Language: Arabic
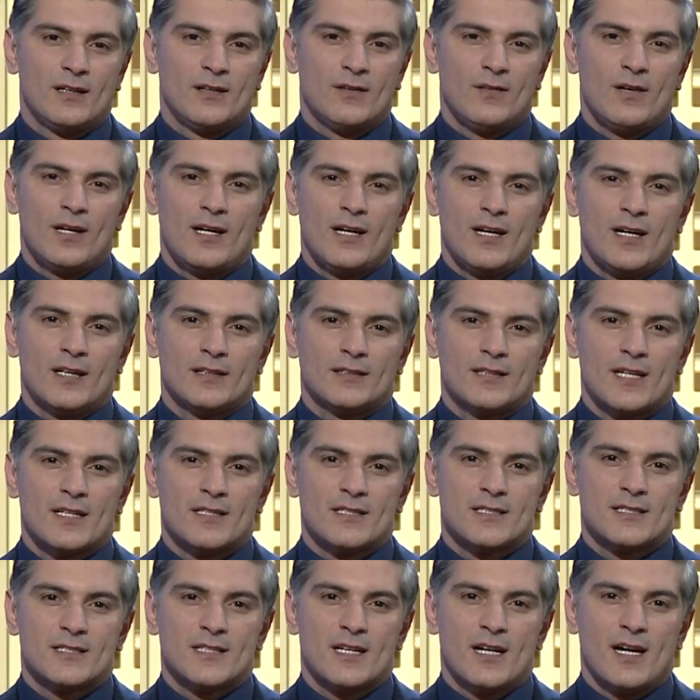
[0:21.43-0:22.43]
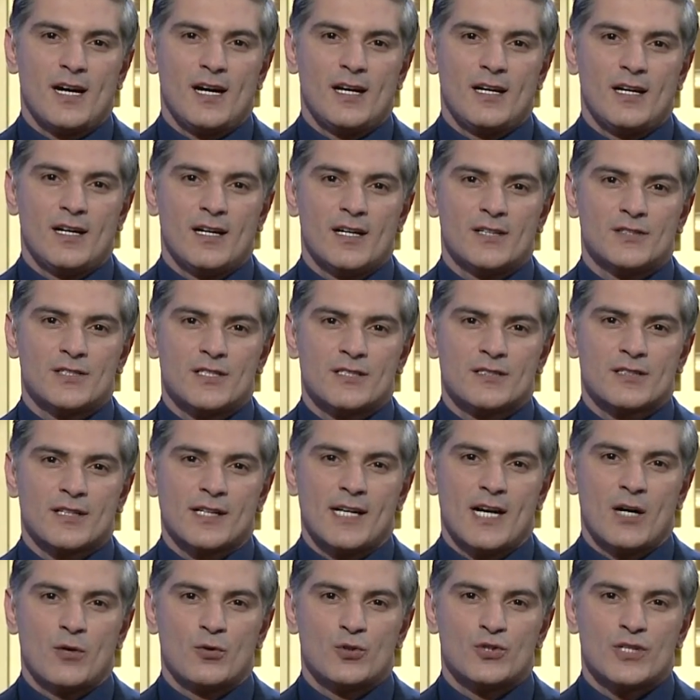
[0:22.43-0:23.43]
ولا تنسى على
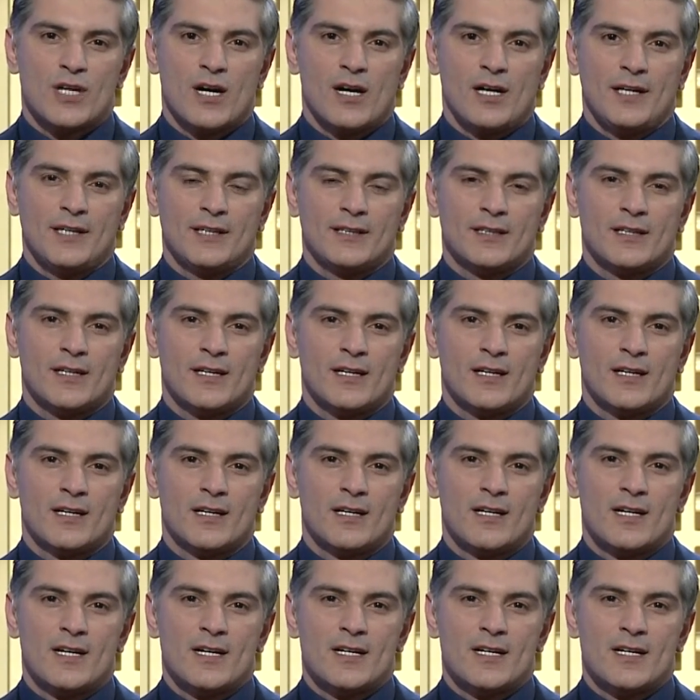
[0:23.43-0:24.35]
جسر أوجاعنا